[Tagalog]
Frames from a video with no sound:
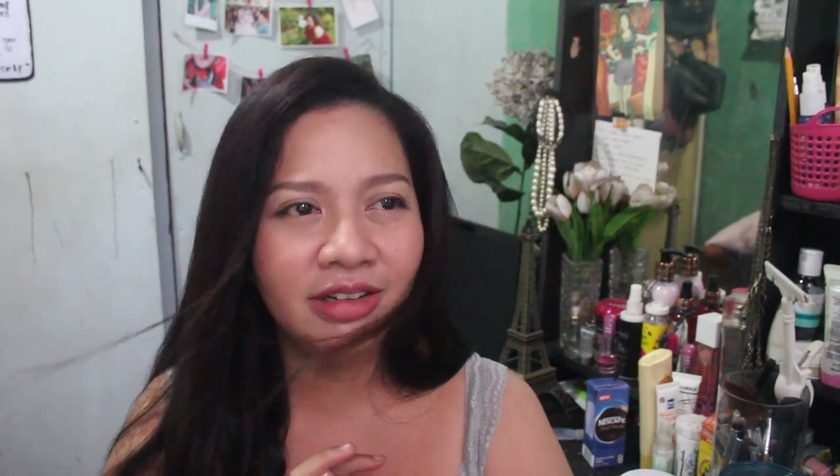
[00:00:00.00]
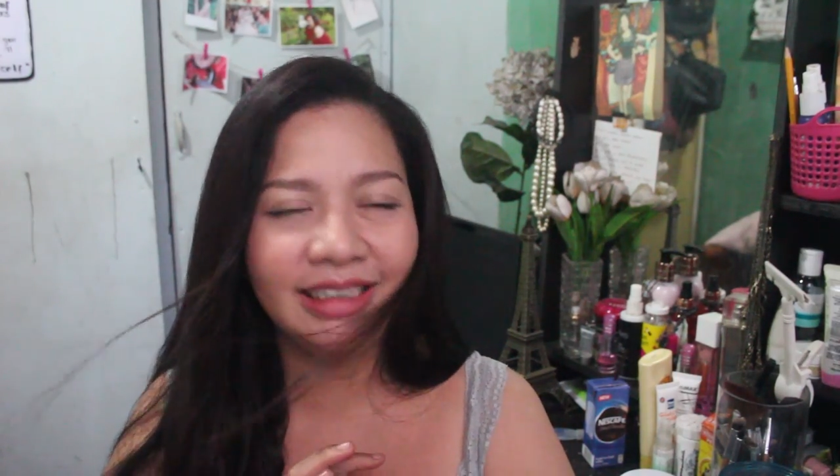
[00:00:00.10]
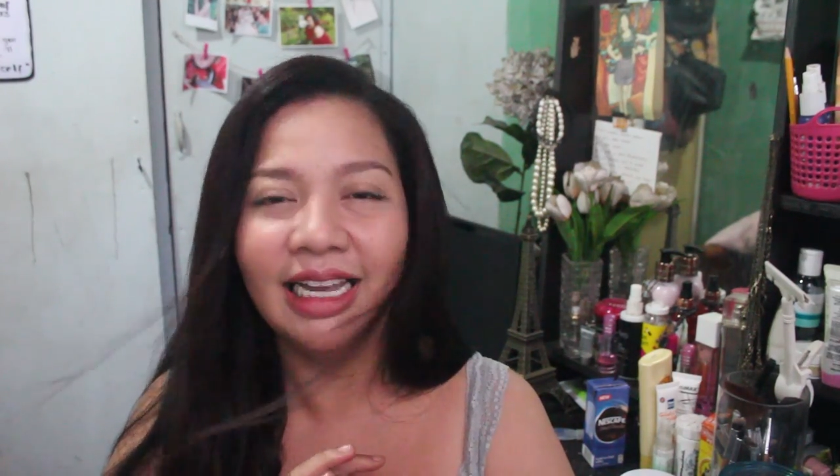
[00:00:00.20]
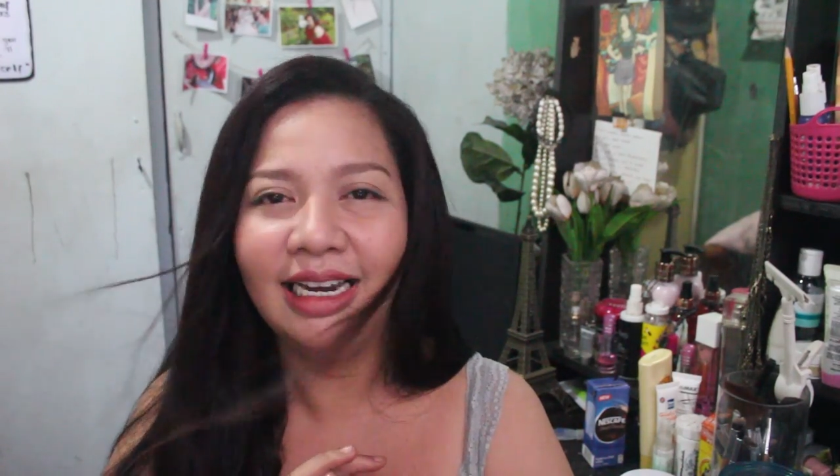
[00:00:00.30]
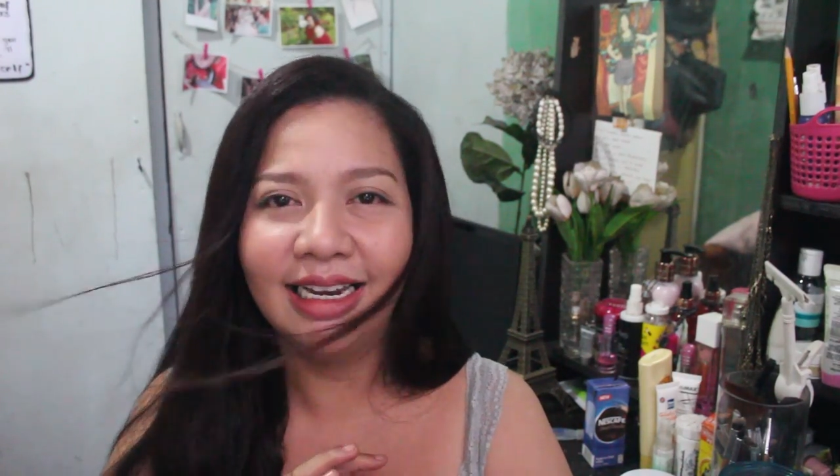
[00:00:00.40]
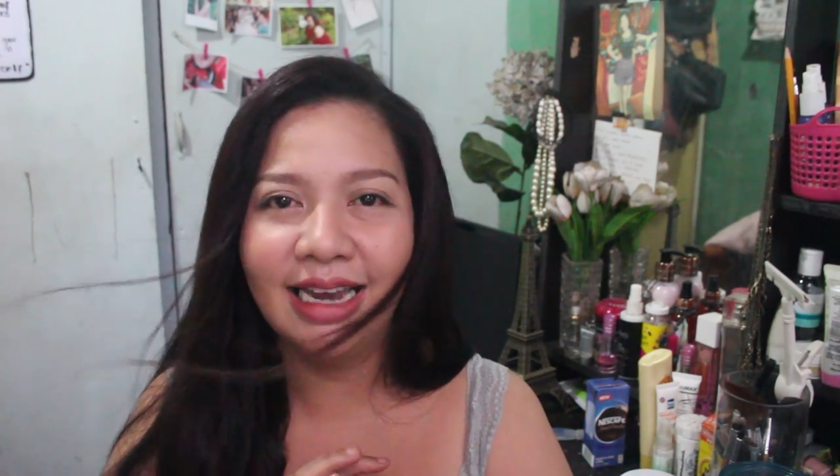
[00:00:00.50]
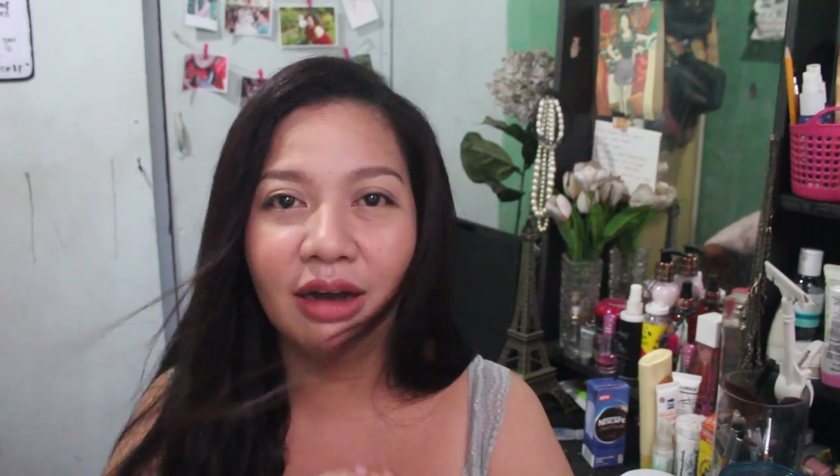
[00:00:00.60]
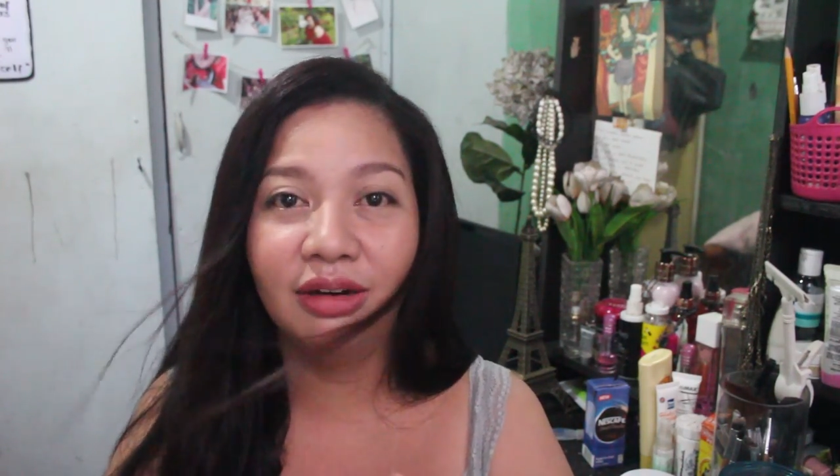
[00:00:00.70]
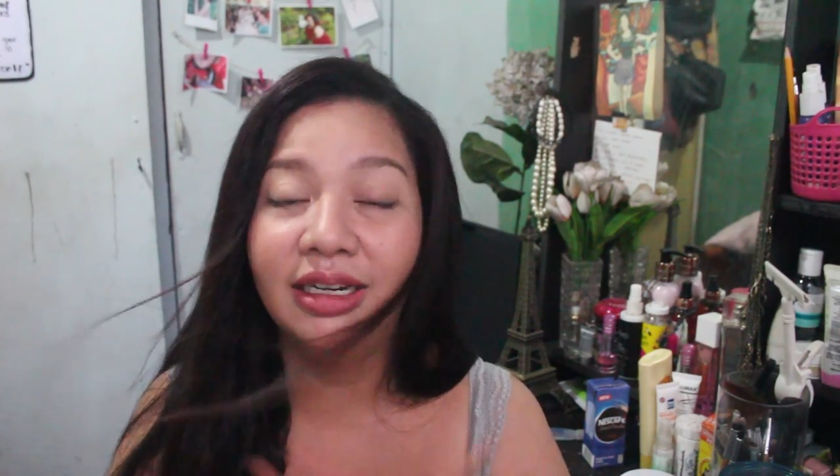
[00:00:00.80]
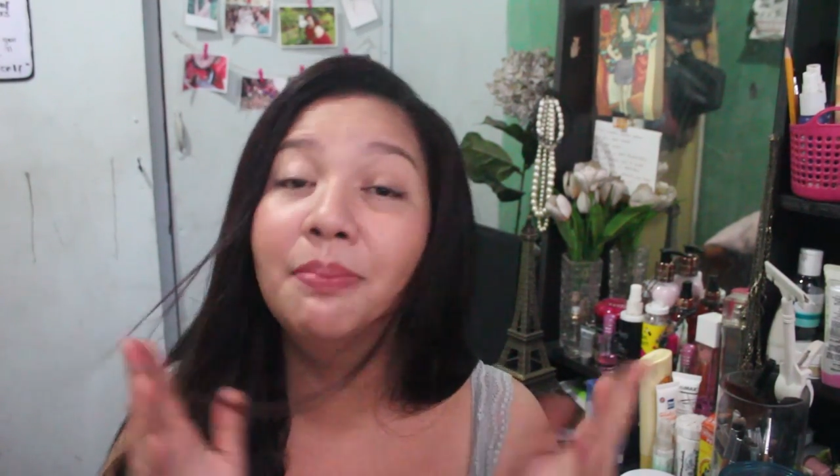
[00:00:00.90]
Italian
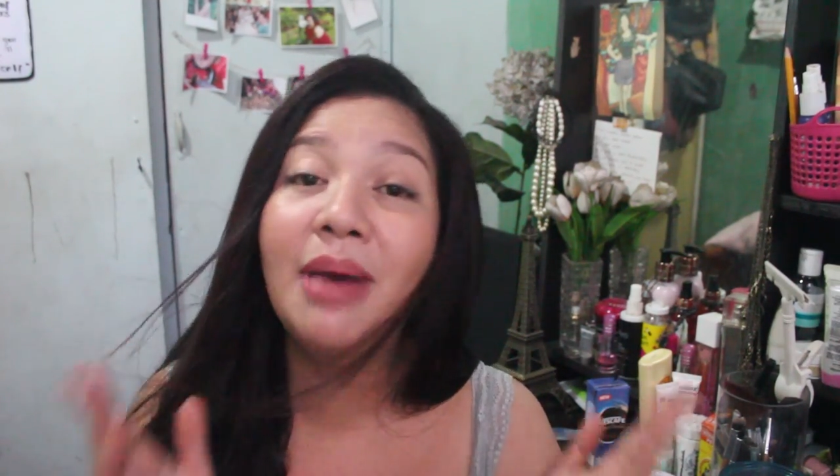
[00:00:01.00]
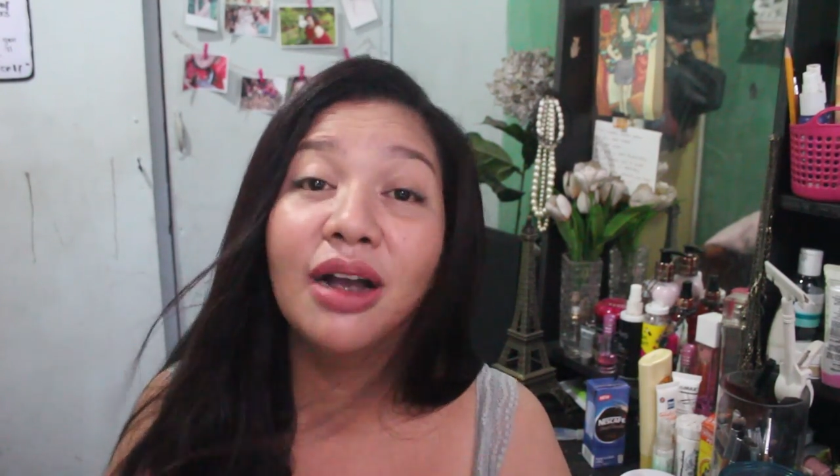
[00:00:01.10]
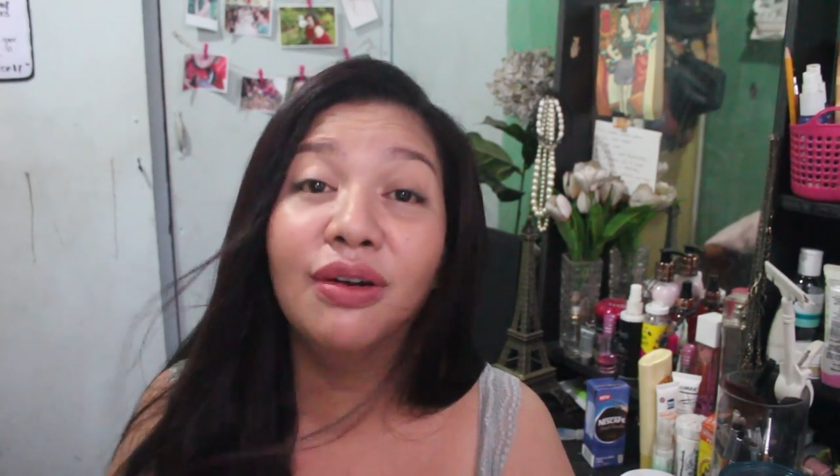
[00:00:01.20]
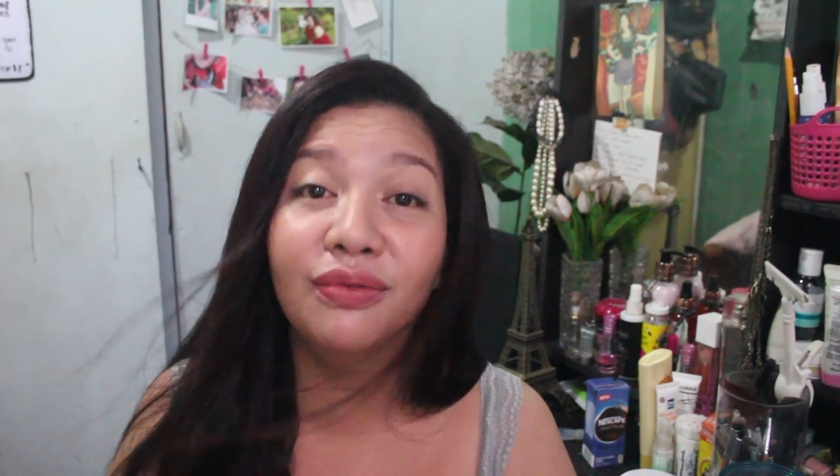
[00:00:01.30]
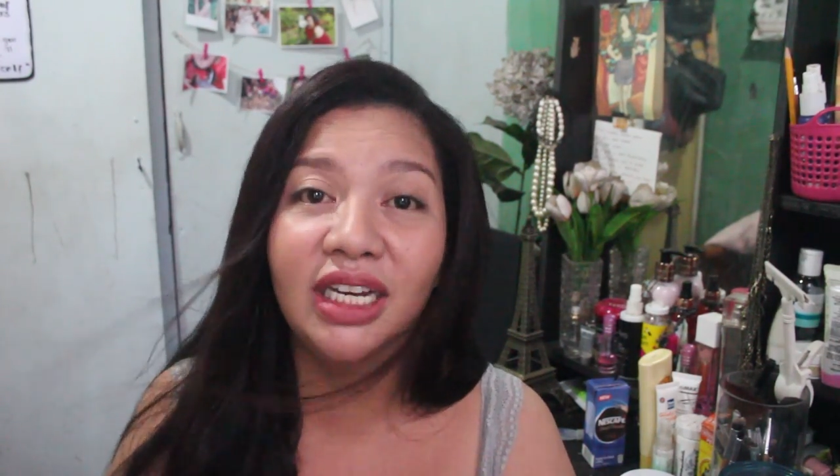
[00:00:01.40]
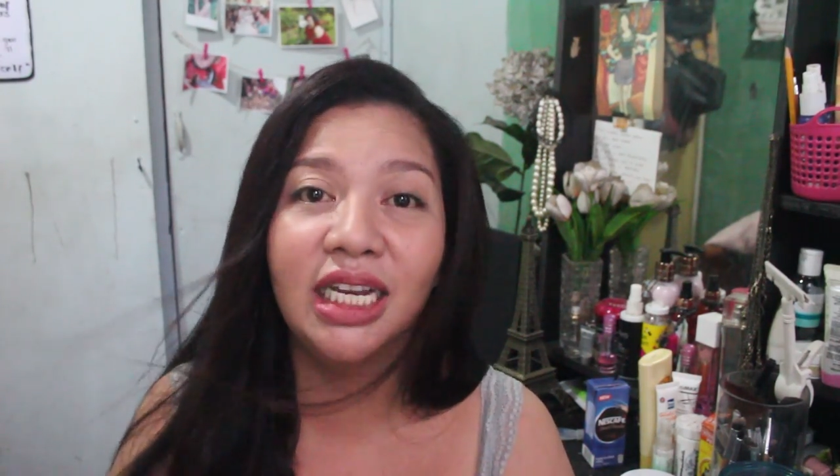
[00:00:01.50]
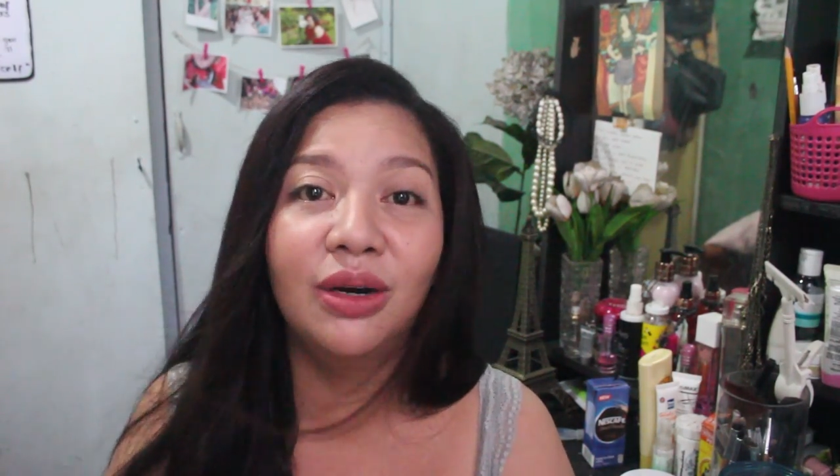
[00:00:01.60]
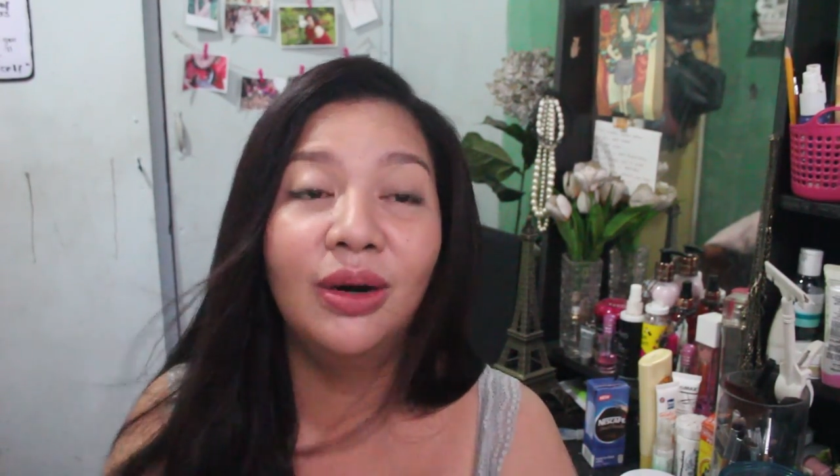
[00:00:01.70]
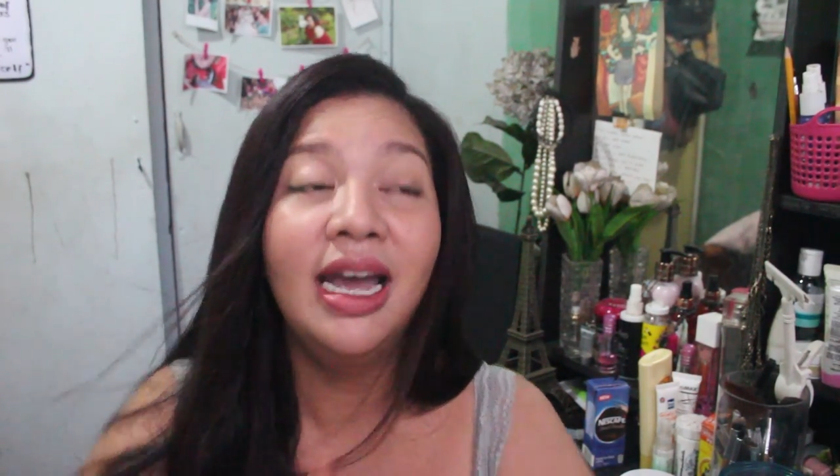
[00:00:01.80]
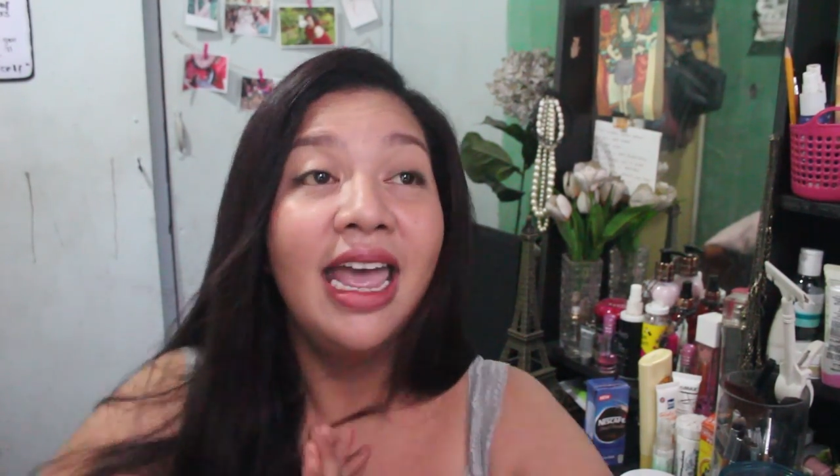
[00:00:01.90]
ako, ng bagong video.